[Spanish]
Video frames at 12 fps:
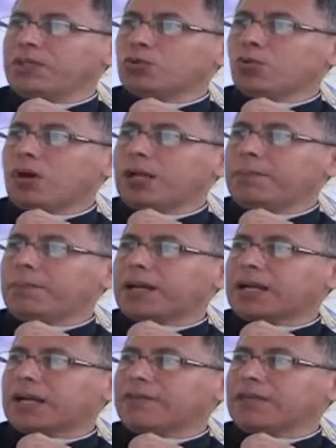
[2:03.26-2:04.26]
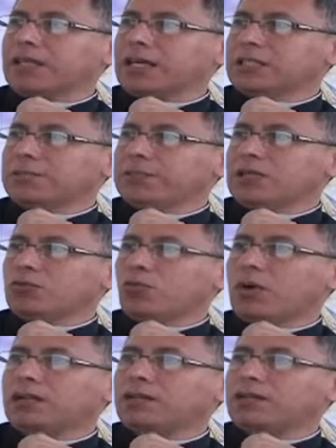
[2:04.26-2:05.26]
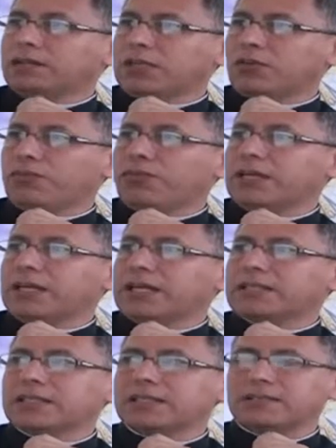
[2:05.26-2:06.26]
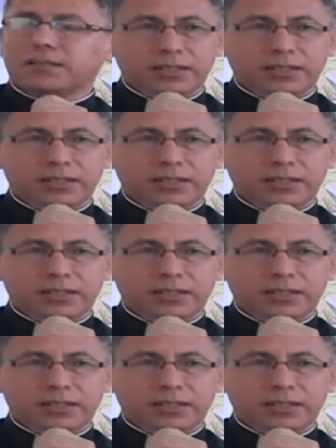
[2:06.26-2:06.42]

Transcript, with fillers: habitual para la vida espiritual de los feligreses.